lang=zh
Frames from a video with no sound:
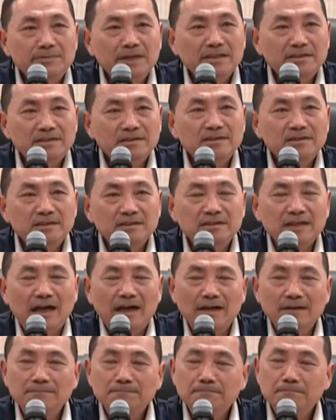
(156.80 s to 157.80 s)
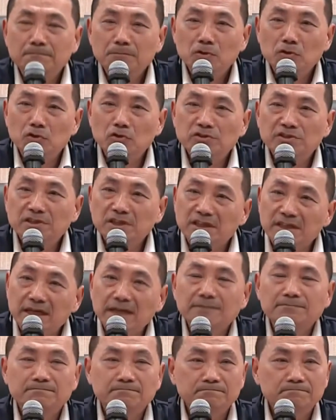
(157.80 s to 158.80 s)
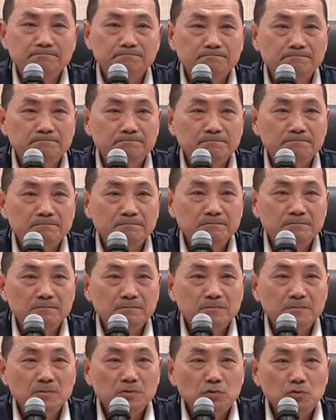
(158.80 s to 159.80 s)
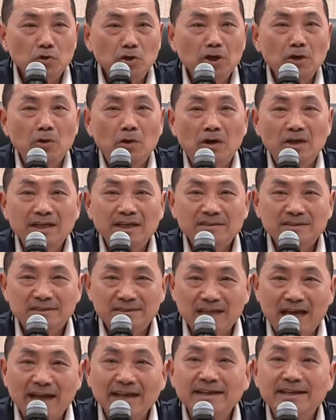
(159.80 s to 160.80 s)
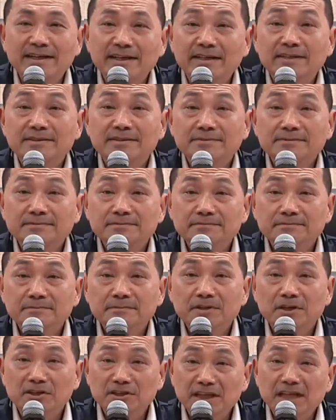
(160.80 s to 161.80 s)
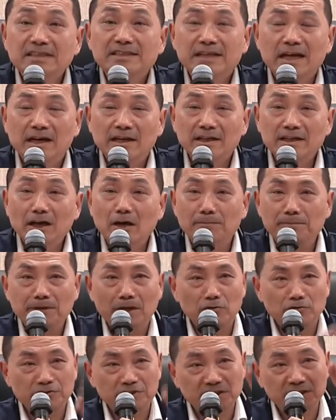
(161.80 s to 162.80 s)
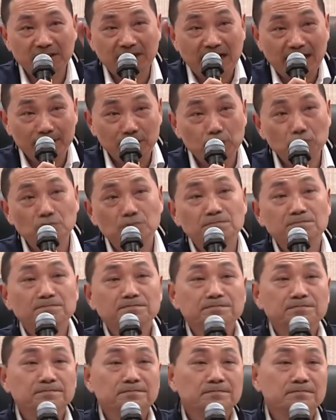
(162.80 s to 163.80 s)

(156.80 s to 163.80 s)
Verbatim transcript: 新北市市长有责任对我三个核电厂要表示一个态度。